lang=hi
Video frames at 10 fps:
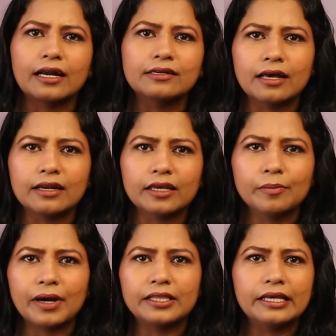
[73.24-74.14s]
साठ साल
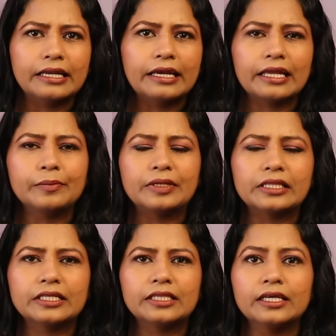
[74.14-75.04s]
के बाद देखने के लिए
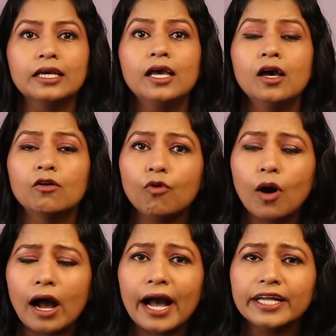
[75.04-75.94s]
मिलती थी वो
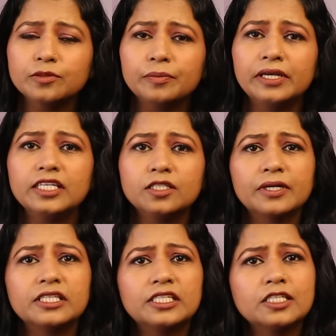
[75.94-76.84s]
आज बीस
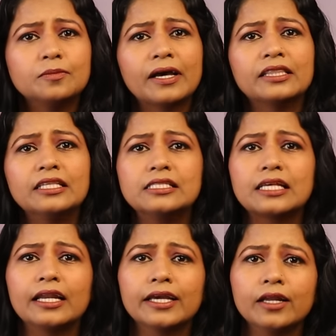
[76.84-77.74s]
पच्चीस पैंतीस
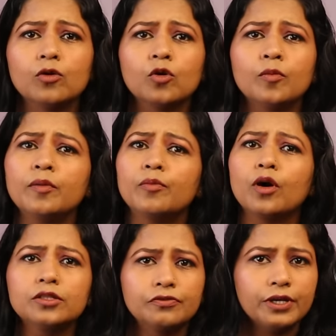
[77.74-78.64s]
साल के लोगों में
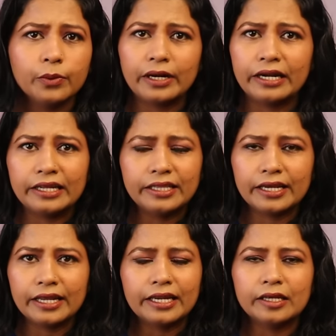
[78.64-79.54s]
बहुत फ्रीक्वेंटली
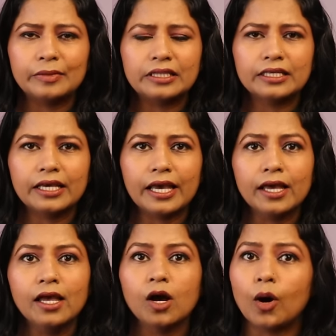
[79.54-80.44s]
देखने के लिए मिलती
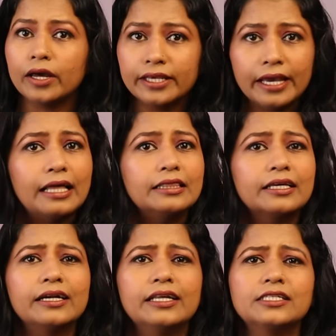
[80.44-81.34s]
है और ये
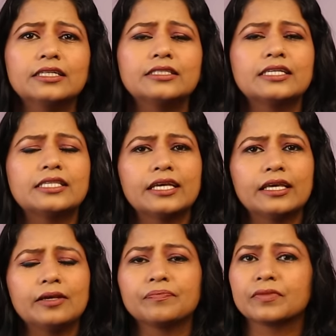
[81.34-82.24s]
हेल्थ कंडीशन जैसे
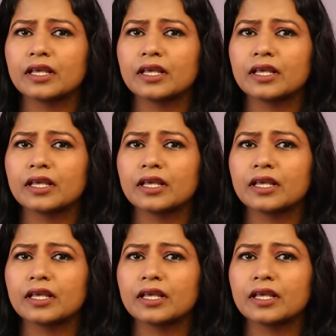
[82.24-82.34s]
कि